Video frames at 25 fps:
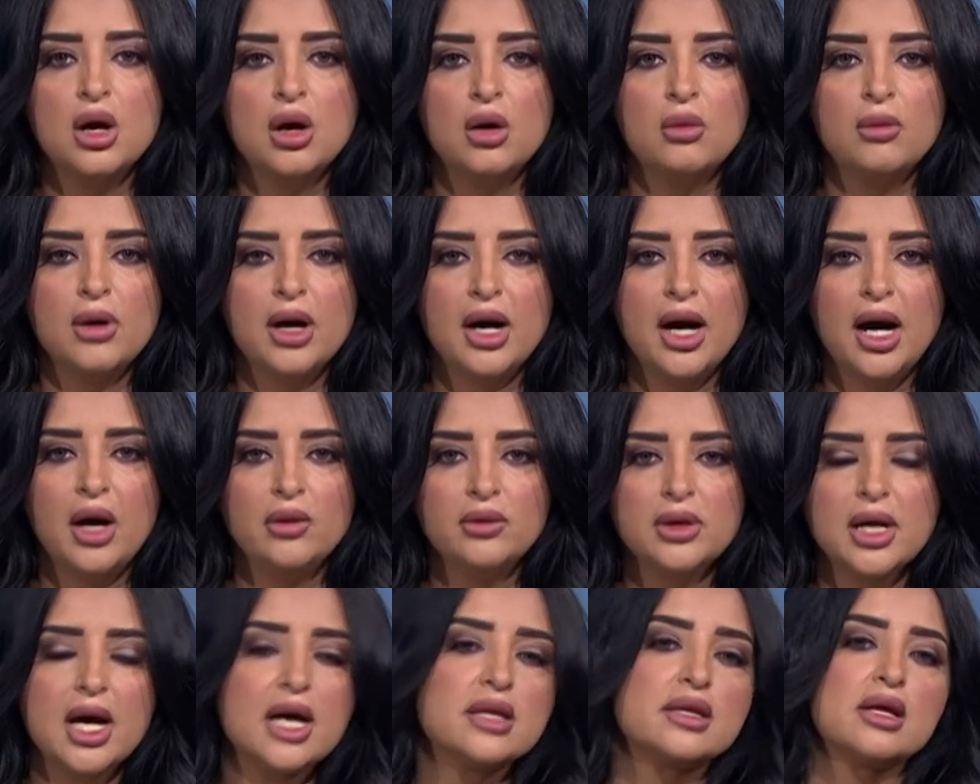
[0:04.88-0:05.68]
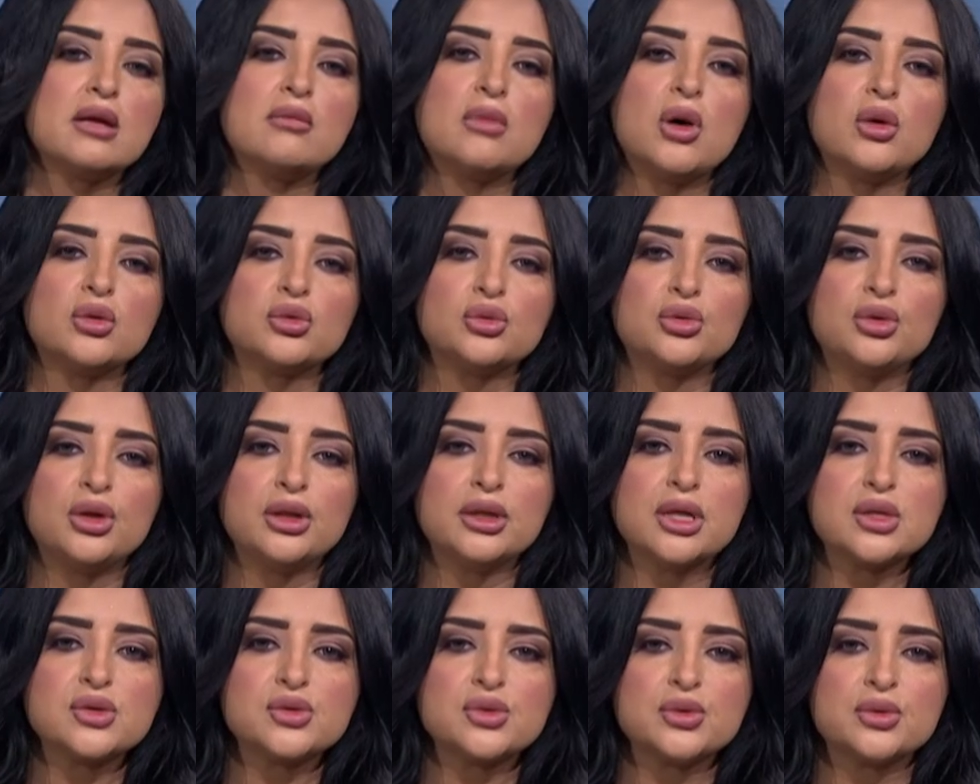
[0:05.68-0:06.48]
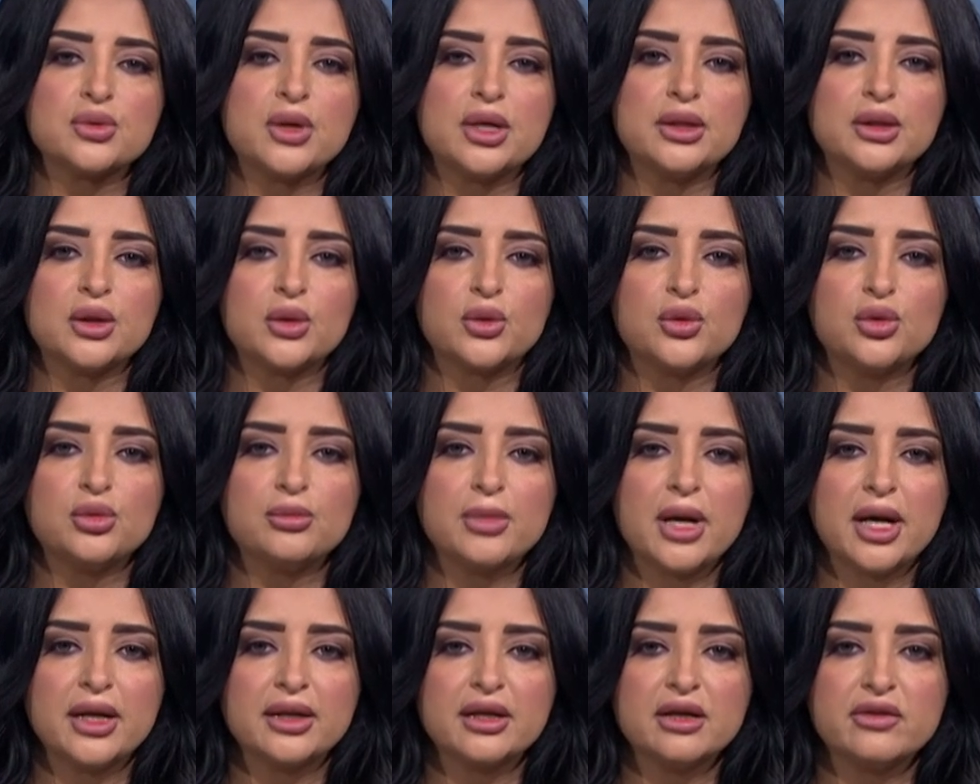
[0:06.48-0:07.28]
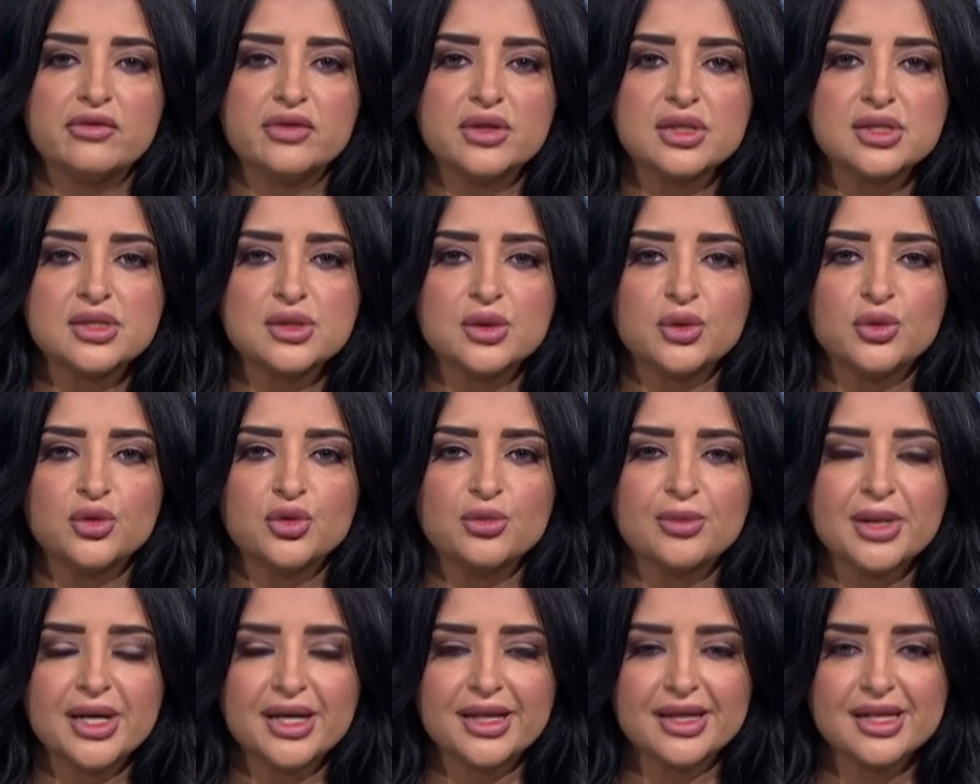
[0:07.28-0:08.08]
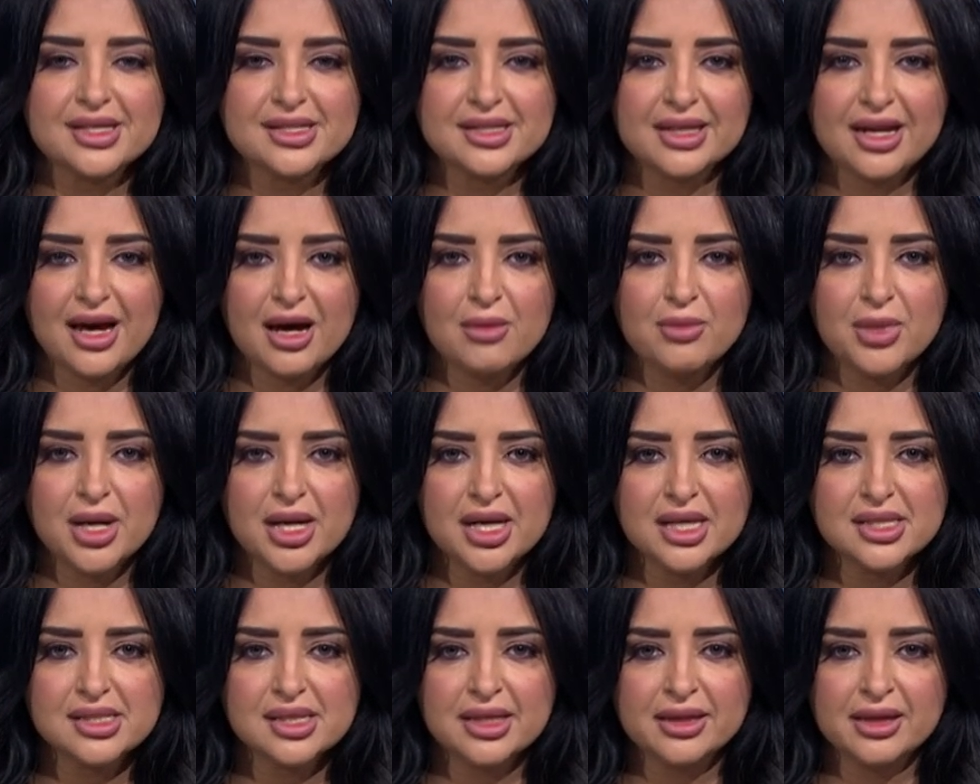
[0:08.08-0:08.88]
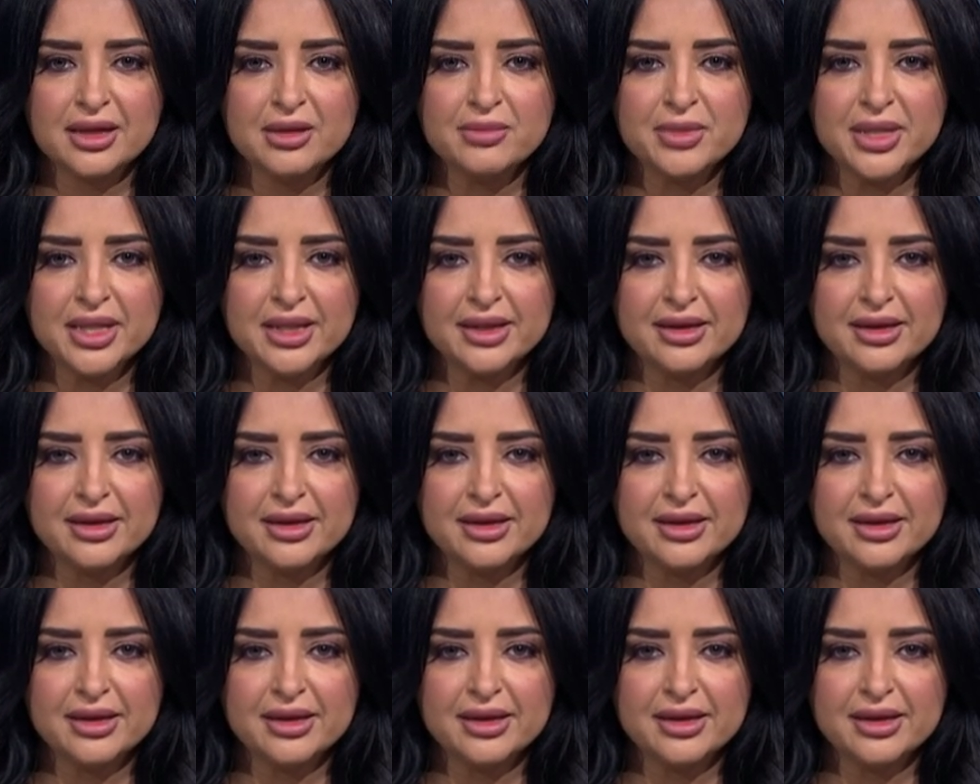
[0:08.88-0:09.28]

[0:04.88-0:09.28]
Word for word: وحول هذا الموضوع يسر أن يكون معنا في استديو مركز الأخبار السيد عبيد